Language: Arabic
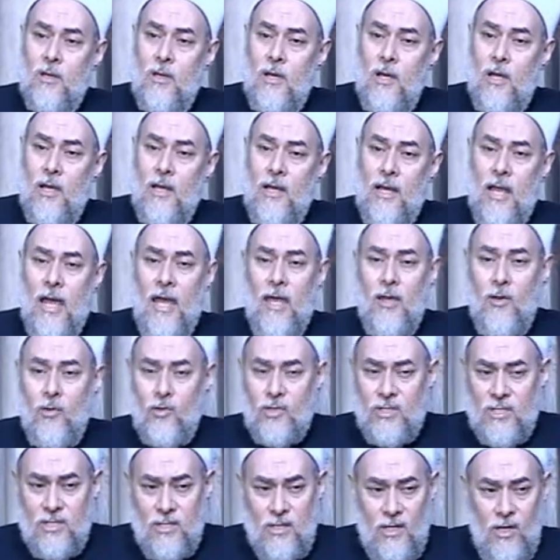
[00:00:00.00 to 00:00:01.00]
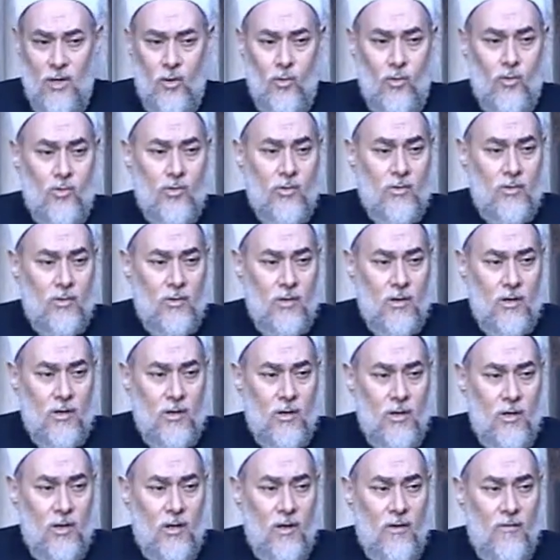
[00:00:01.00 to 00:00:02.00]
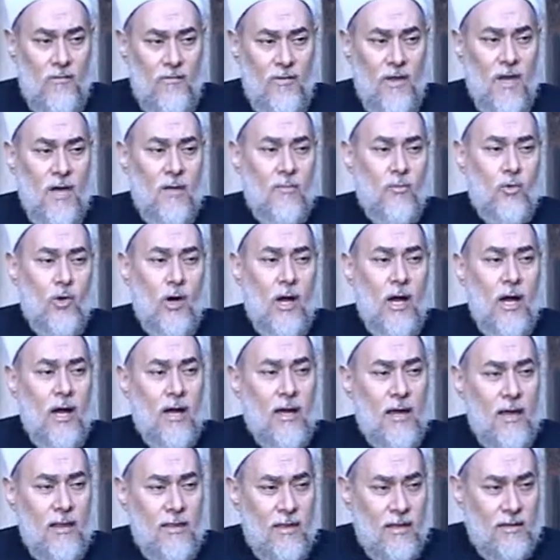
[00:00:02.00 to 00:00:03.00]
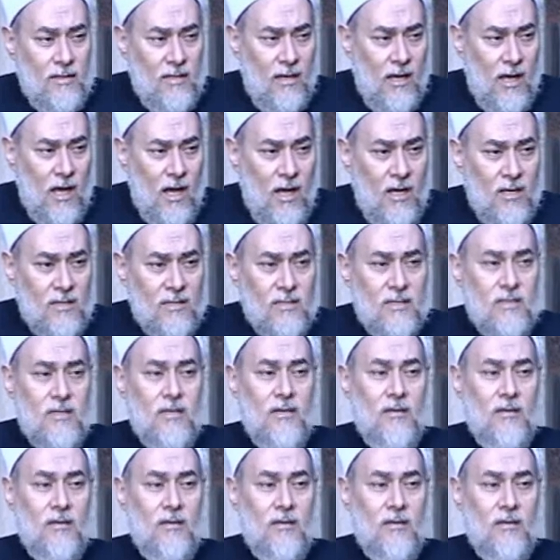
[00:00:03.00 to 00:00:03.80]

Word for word: لا يسرع في مؤاخذه العاصي